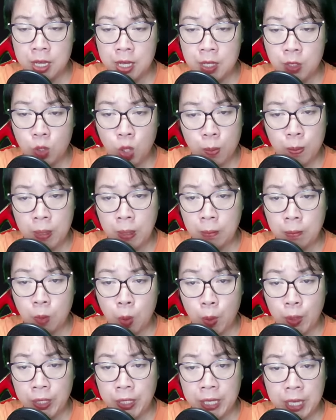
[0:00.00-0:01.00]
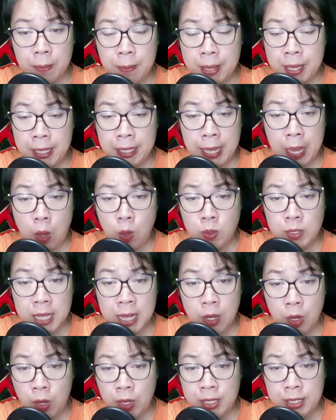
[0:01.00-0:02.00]
Tôi bực bội khi bị kéo ra
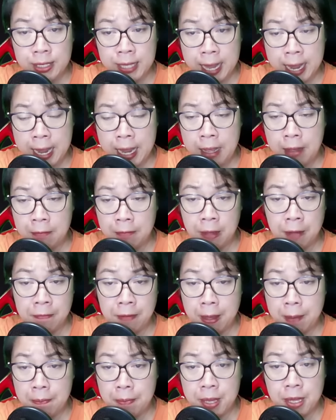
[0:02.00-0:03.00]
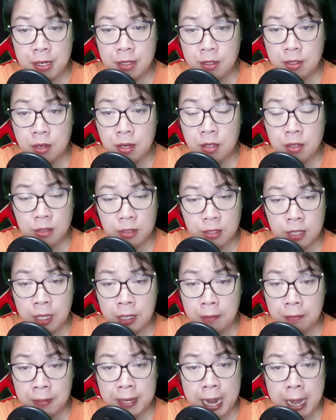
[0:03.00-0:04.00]
khỏi xe và phải miễn cưỡng cười
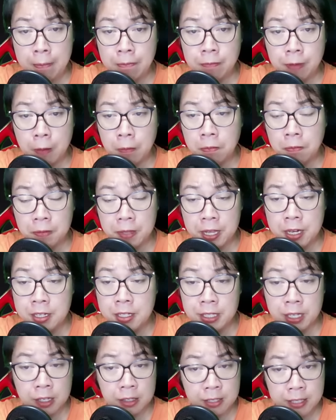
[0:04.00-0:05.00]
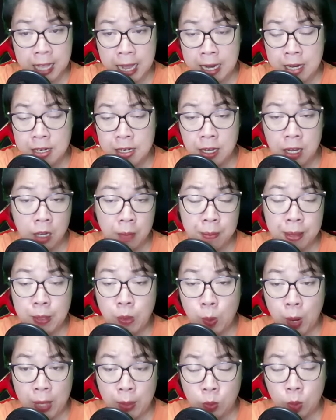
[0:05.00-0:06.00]
với đám phóng viên chờ sẵn ở bên
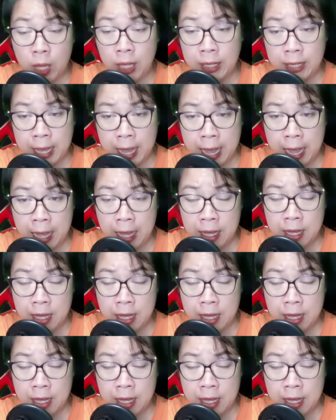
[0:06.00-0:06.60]
ngoài tòa nhà.